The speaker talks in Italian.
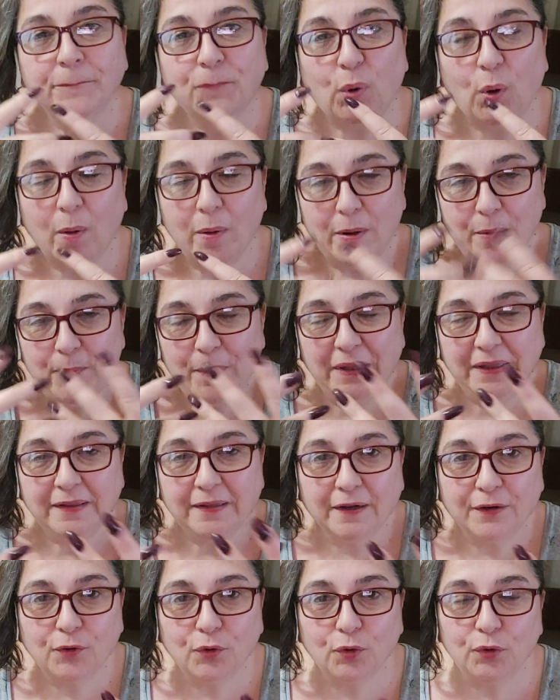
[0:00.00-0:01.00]

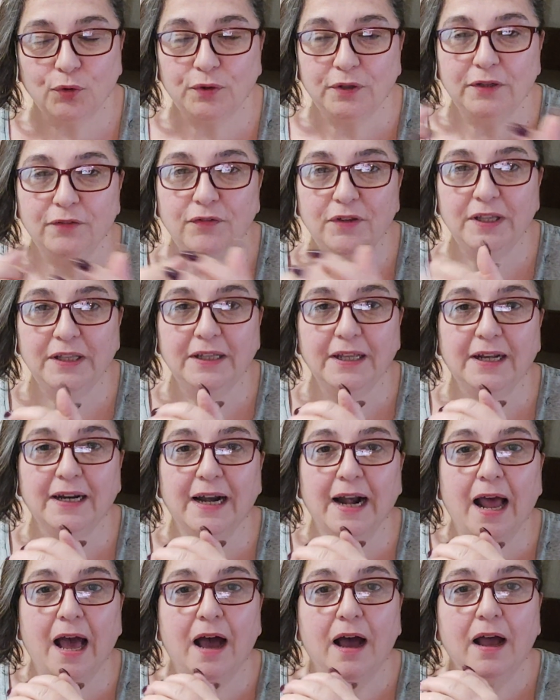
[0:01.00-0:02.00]
probabilmente a
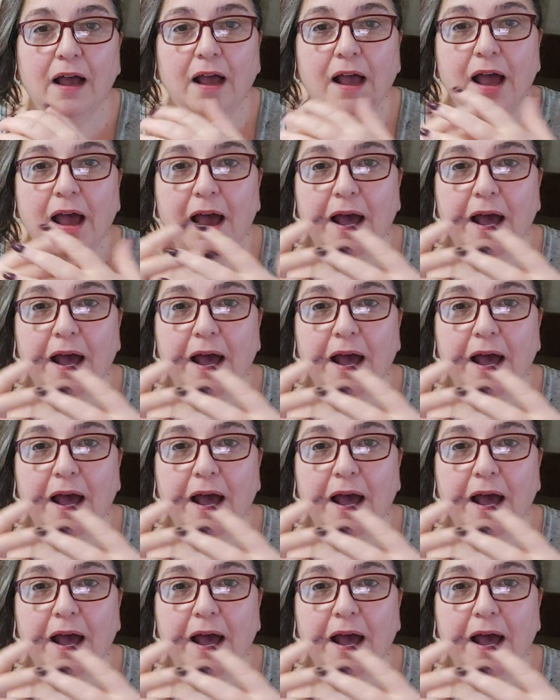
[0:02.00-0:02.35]
condividerla,